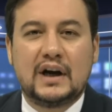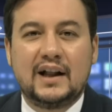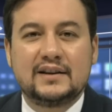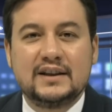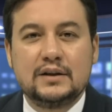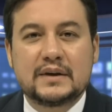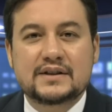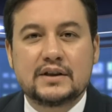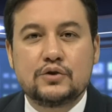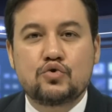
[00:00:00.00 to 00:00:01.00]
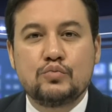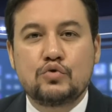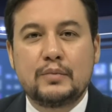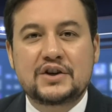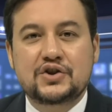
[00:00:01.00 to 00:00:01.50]
Altılı Masa'nın
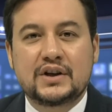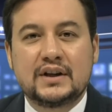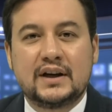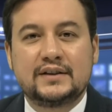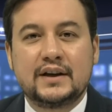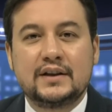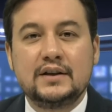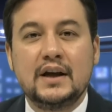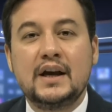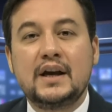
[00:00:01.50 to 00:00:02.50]
Cumhurbaşkanı adayının